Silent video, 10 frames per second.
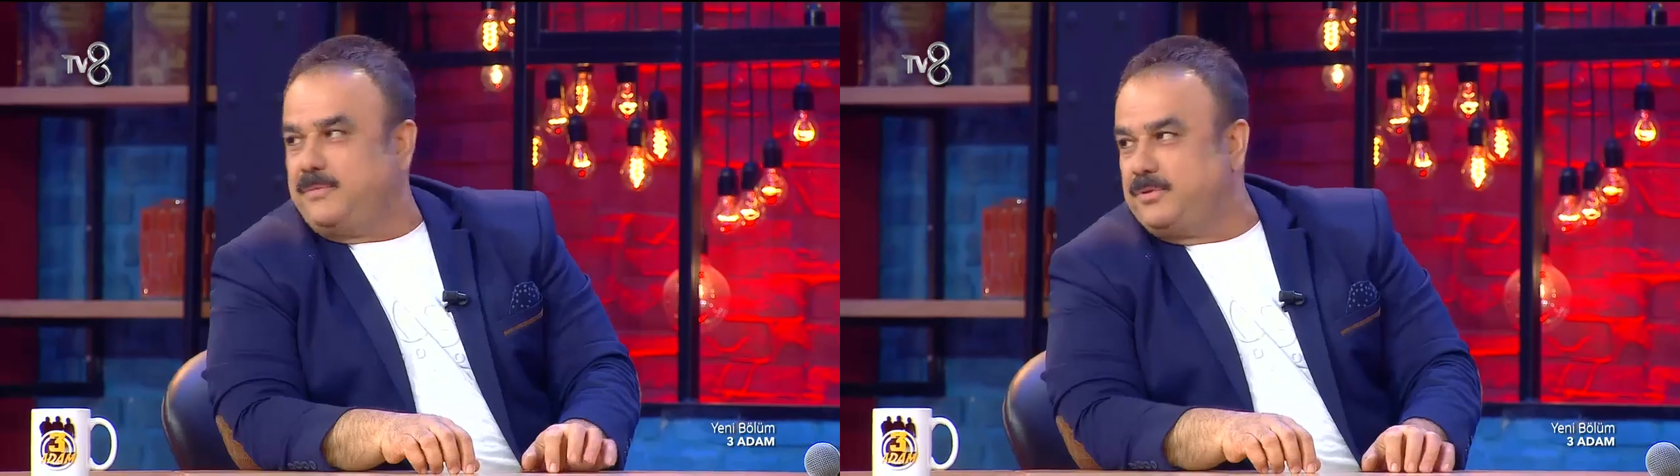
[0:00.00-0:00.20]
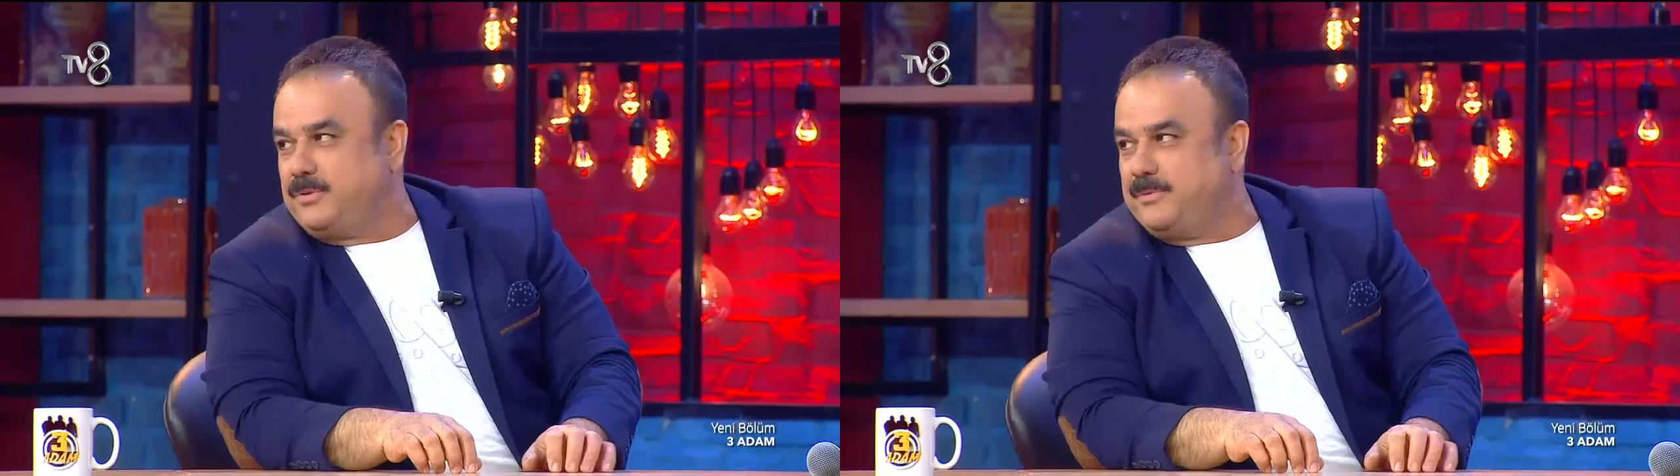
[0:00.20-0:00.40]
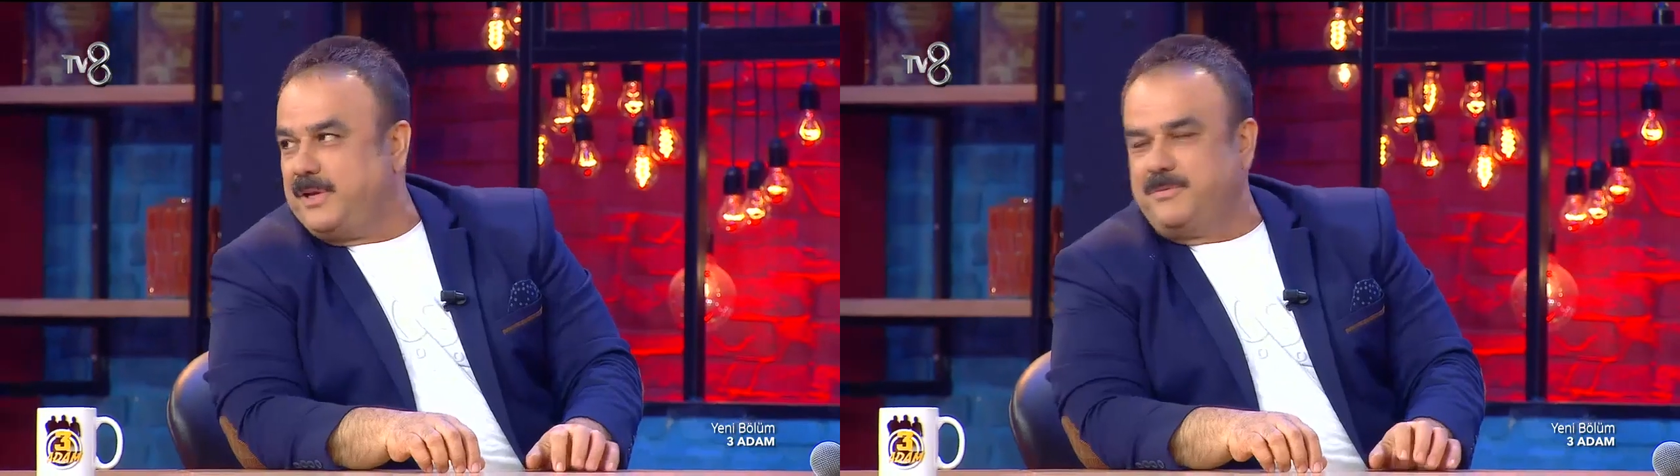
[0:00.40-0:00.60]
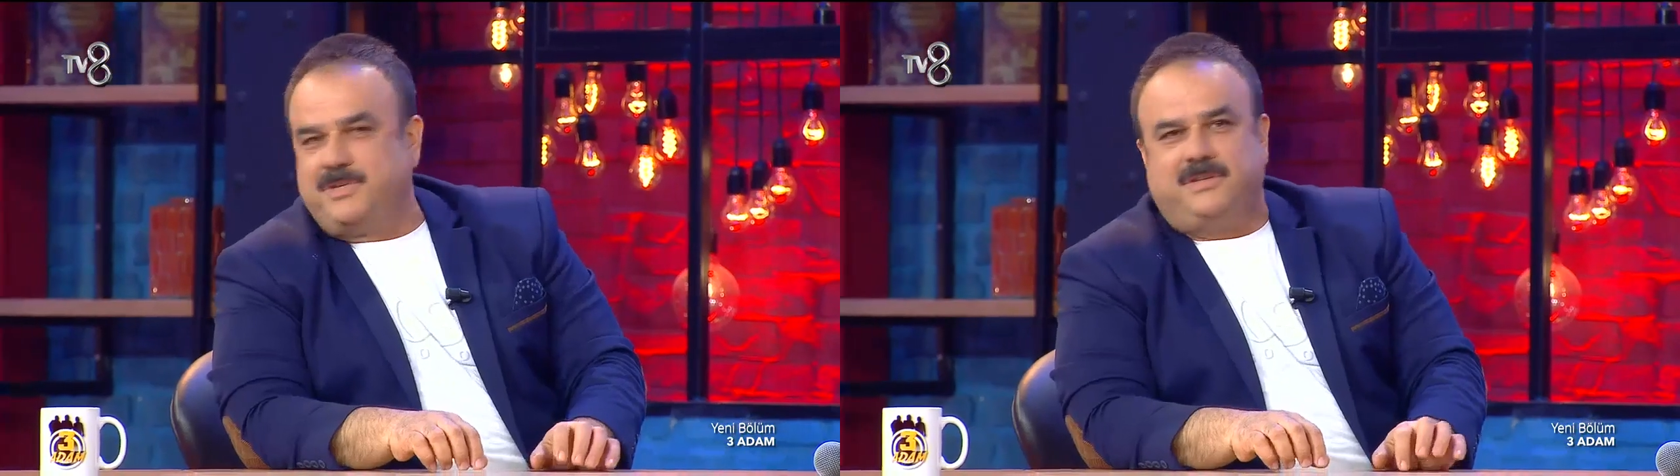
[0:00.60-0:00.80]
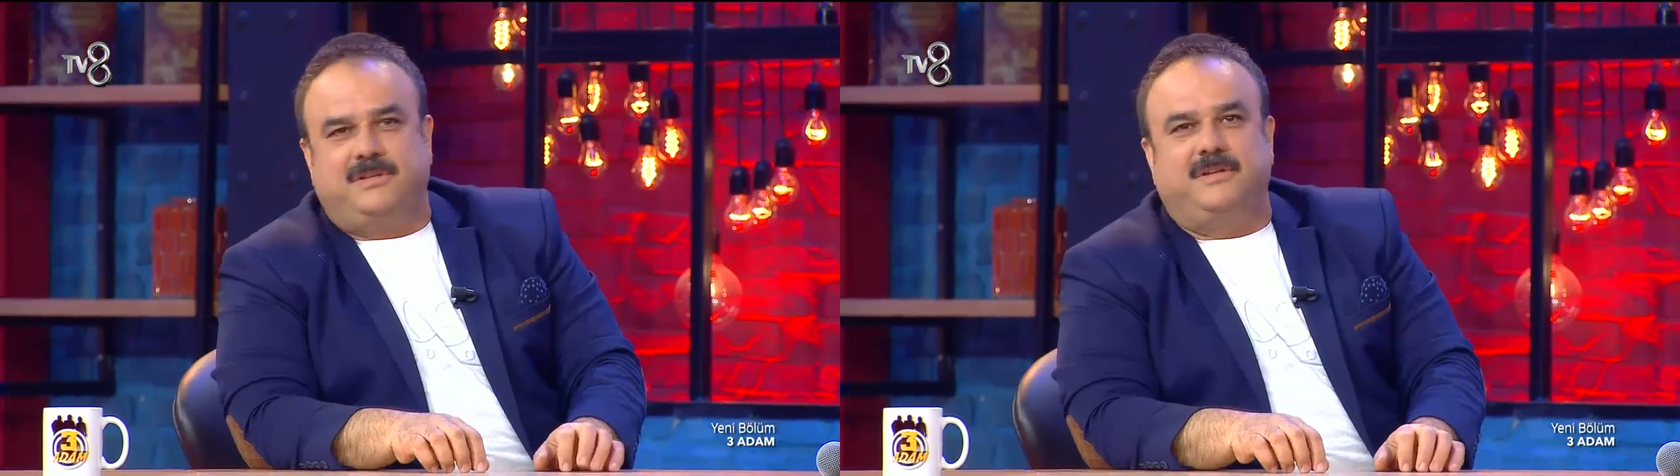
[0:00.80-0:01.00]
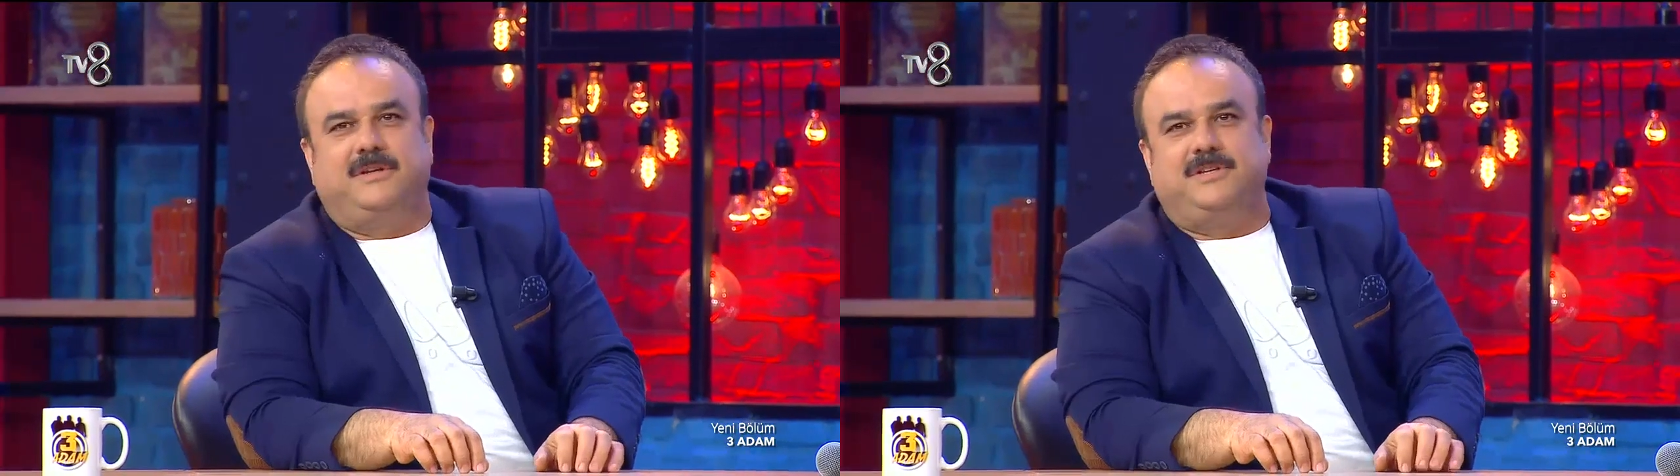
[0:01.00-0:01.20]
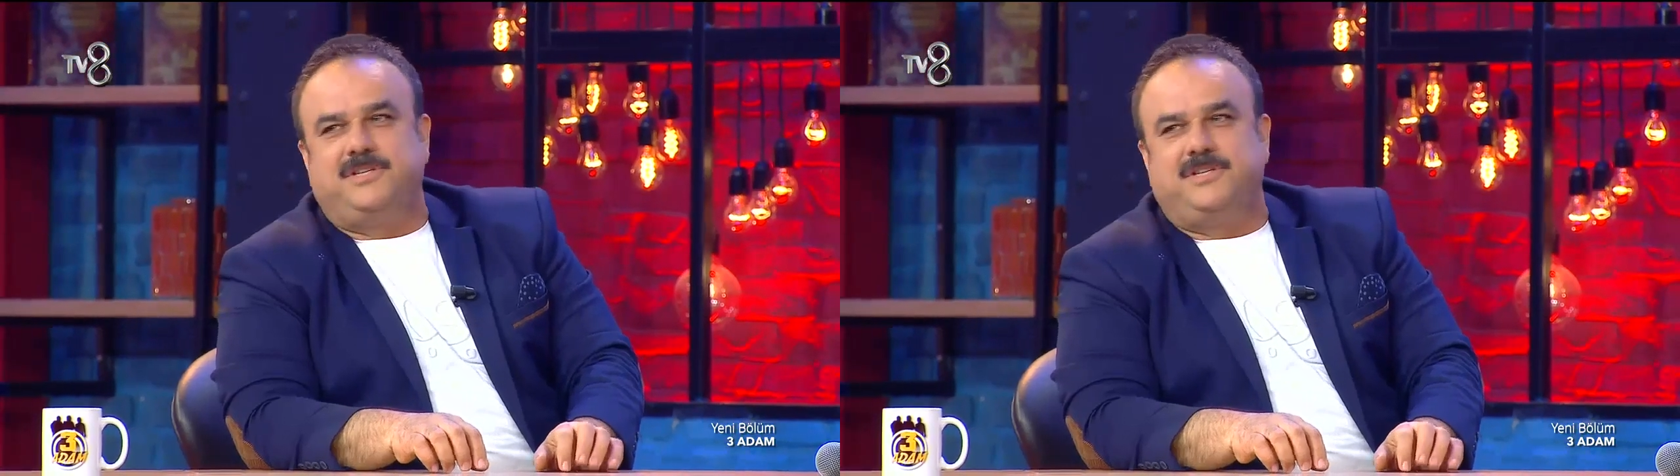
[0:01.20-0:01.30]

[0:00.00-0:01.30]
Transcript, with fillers: Bodrumdayım Ee,